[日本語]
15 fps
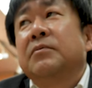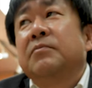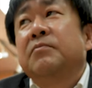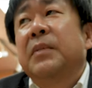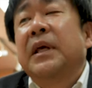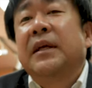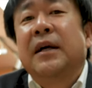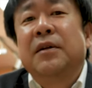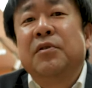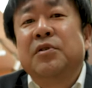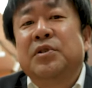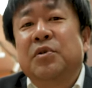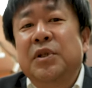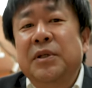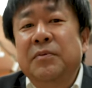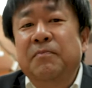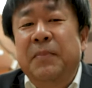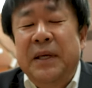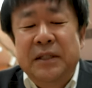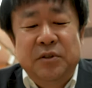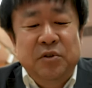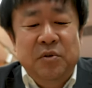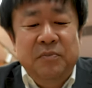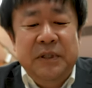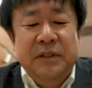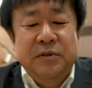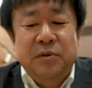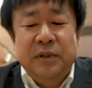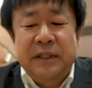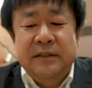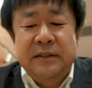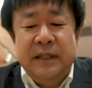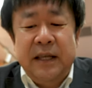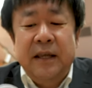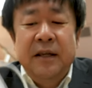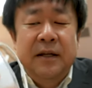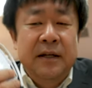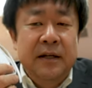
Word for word: メーカーの商品ページを見るとですね